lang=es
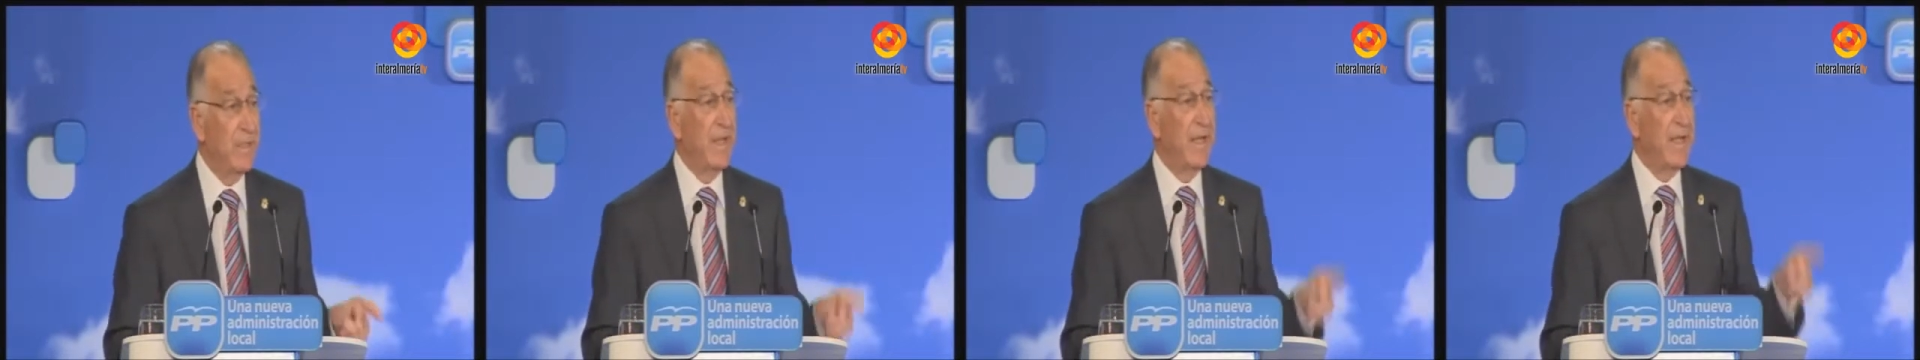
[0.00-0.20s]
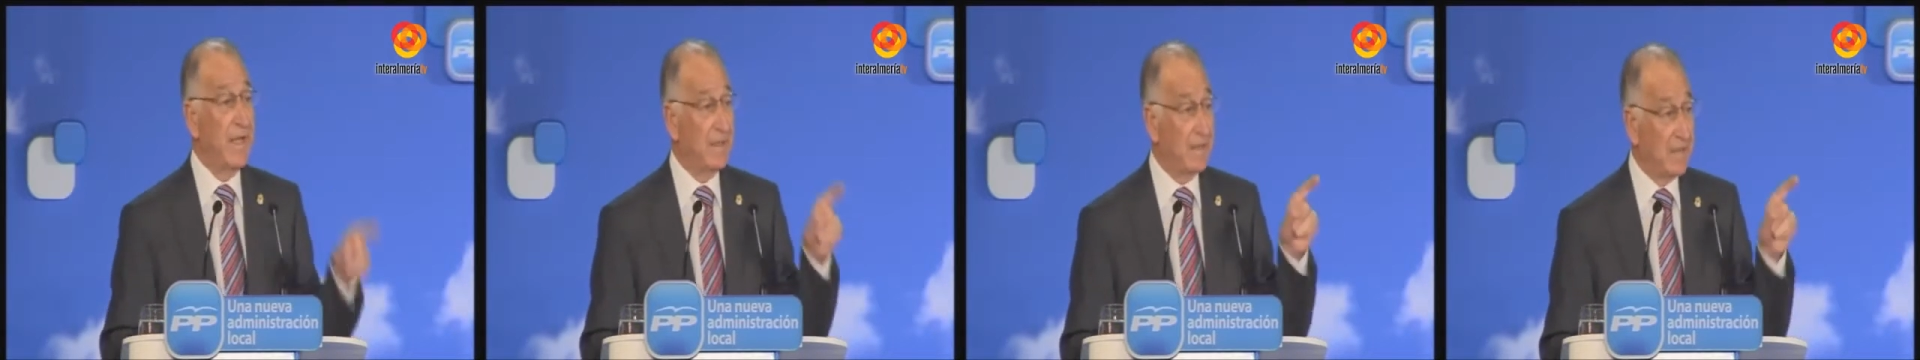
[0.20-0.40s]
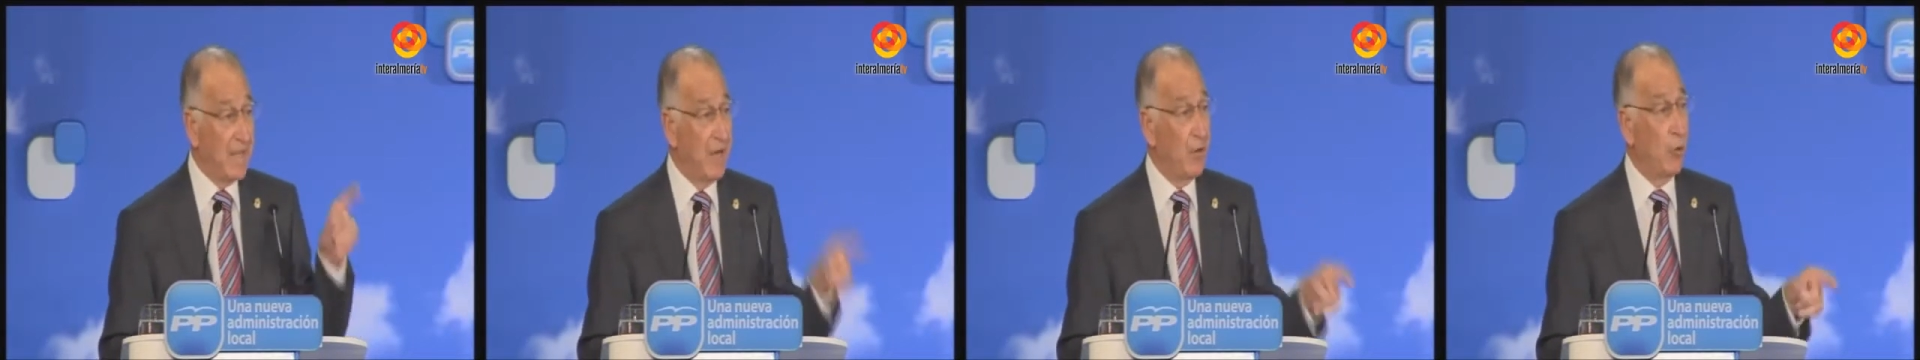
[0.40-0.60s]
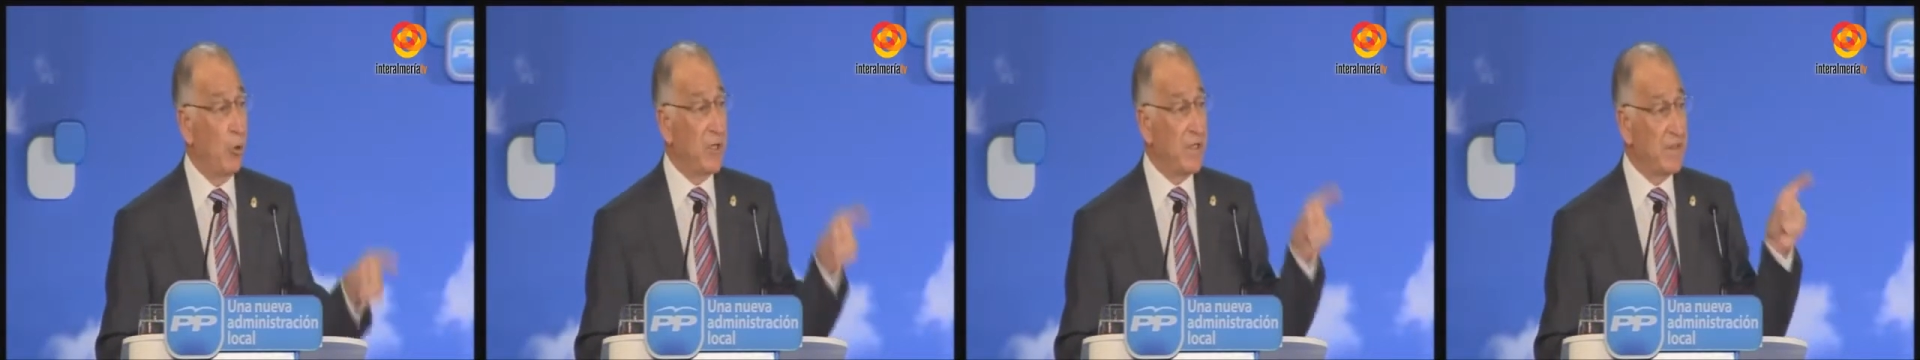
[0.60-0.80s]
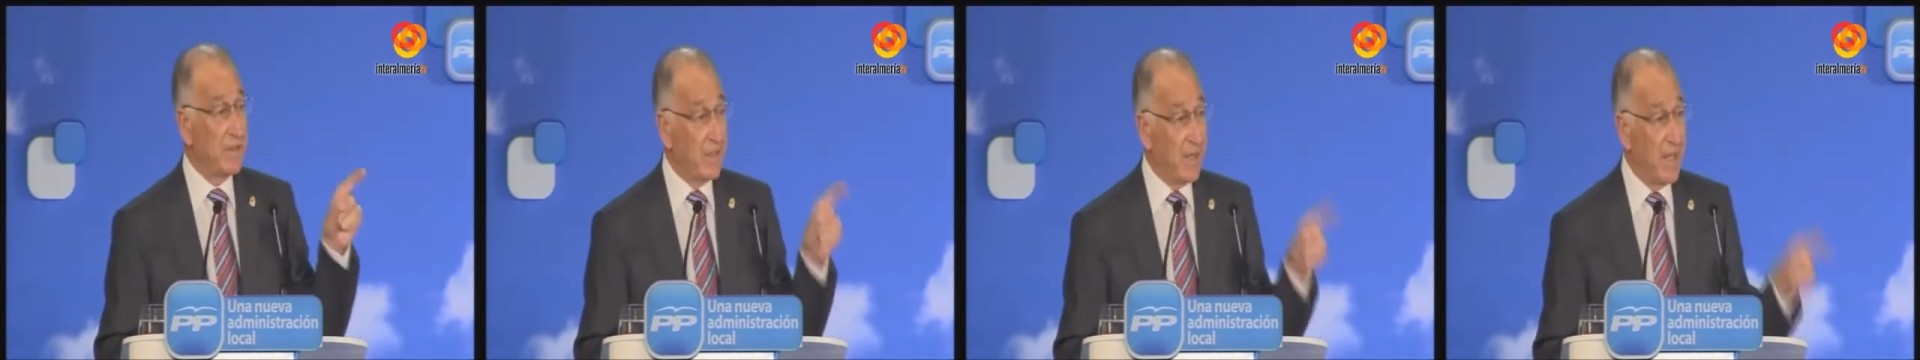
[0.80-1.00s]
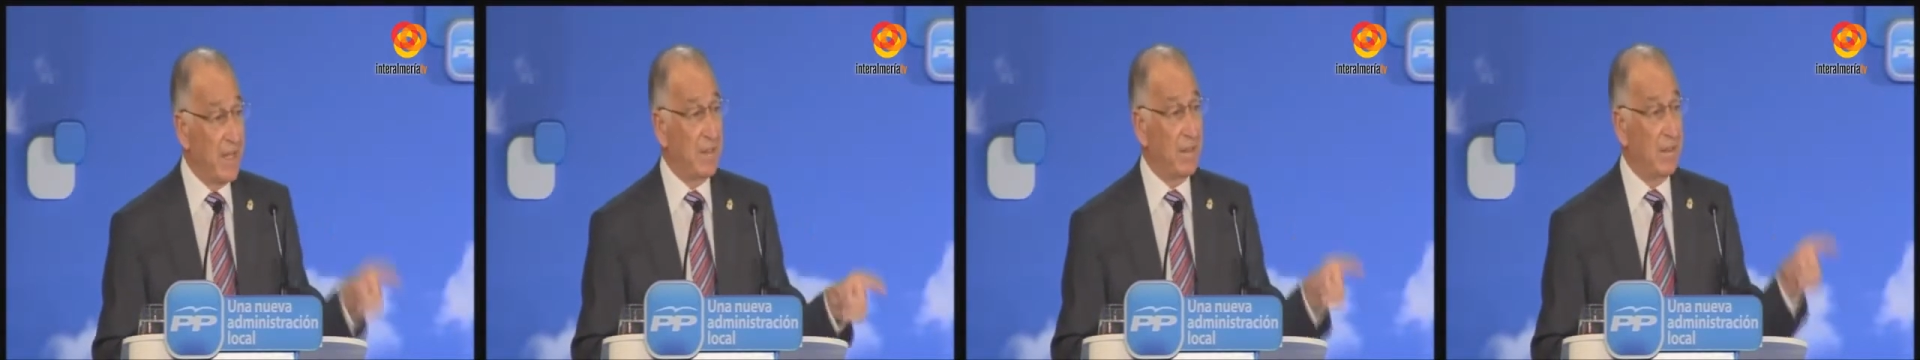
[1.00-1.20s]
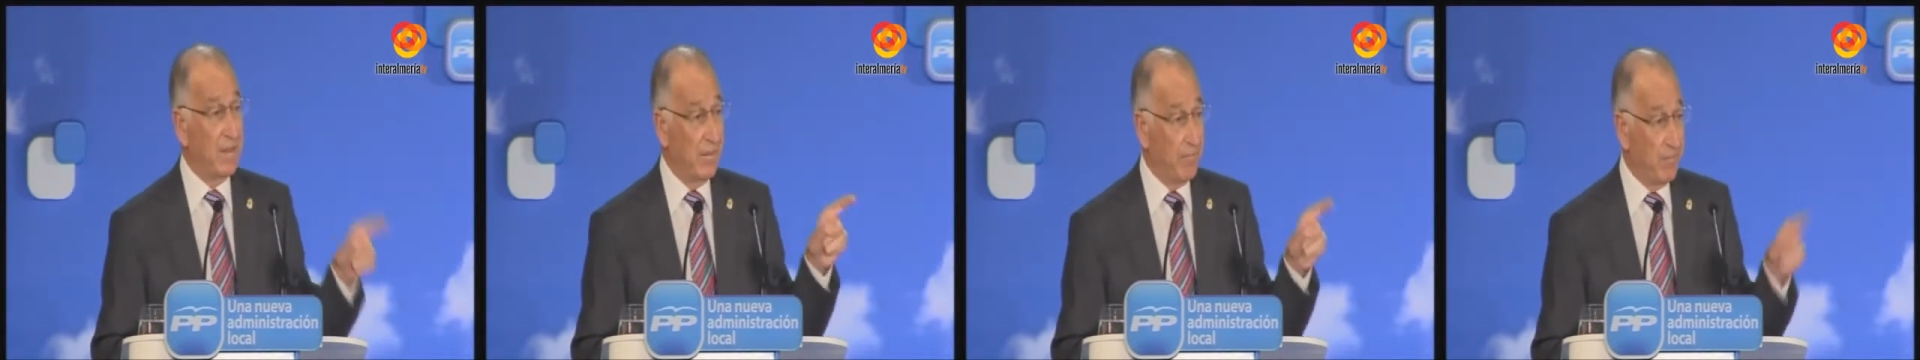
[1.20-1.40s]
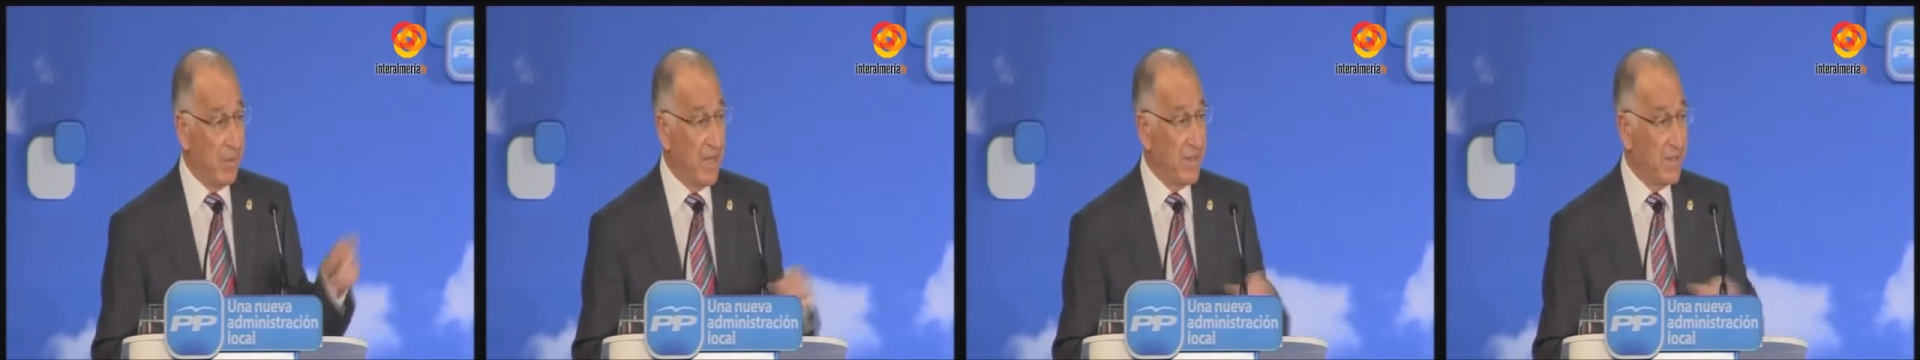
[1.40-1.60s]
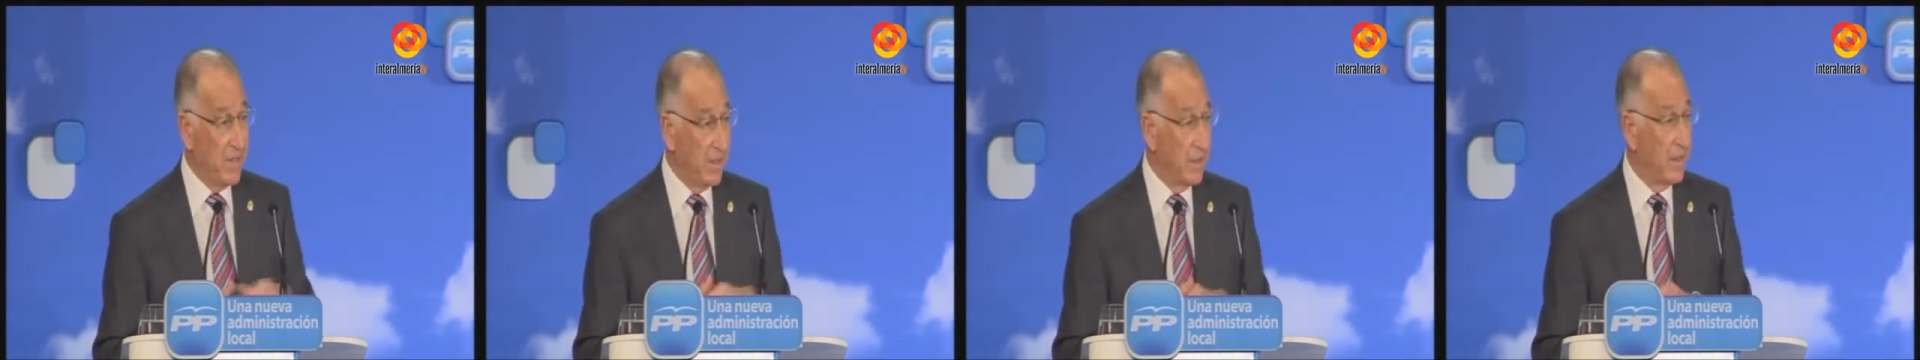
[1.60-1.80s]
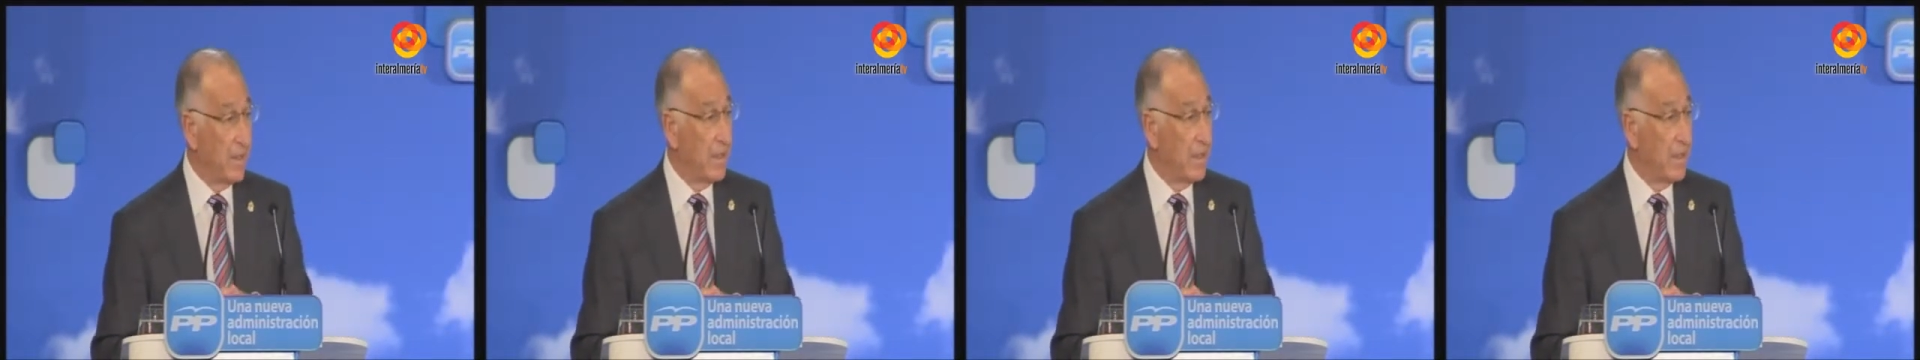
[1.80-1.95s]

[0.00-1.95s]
están los intereses de España.